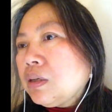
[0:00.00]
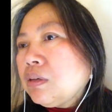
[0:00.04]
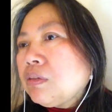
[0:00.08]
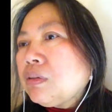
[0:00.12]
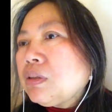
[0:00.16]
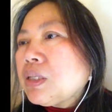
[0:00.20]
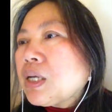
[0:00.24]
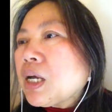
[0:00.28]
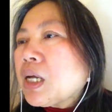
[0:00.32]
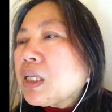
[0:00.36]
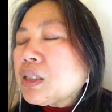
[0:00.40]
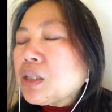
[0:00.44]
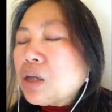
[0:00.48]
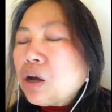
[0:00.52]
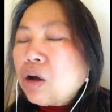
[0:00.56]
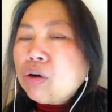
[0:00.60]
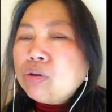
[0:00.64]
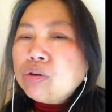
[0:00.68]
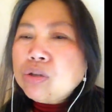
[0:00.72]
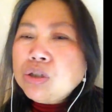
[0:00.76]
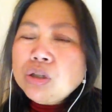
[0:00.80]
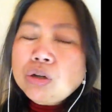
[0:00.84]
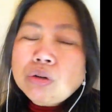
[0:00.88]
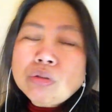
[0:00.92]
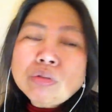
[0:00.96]
因为它
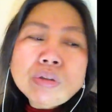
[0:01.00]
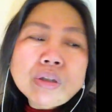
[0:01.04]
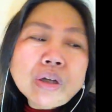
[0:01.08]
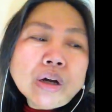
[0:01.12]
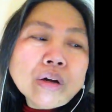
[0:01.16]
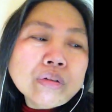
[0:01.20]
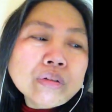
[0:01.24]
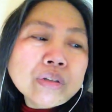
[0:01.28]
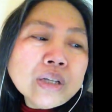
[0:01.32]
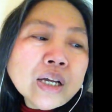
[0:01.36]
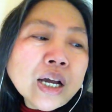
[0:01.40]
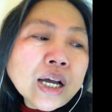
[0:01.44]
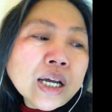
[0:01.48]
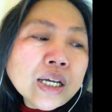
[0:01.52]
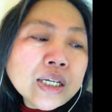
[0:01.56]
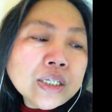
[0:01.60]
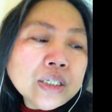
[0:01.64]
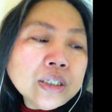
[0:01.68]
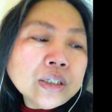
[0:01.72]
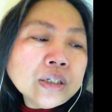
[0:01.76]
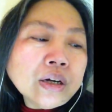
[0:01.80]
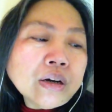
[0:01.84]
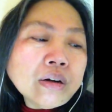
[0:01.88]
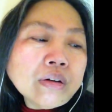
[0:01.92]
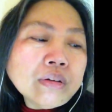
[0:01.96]
岛小岛太
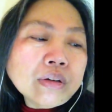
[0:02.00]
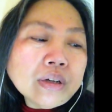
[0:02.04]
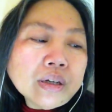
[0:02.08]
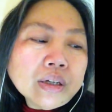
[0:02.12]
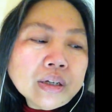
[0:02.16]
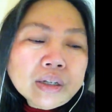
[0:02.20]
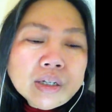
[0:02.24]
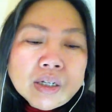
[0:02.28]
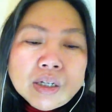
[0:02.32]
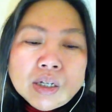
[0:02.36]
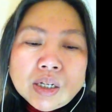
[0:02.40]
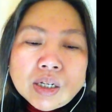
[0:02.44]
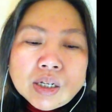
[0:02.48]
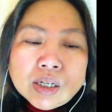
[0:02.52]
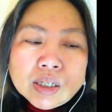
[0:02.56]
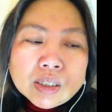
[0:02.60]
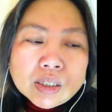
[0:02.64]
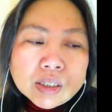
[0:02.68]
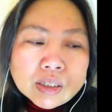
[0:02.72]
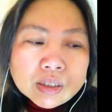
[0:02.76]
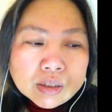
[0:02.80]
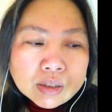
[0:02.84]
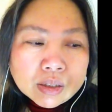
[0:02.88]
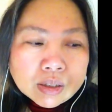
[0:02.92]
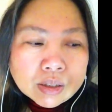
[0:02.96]
小，
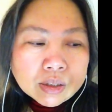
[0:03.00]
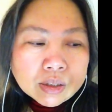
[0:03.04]
了，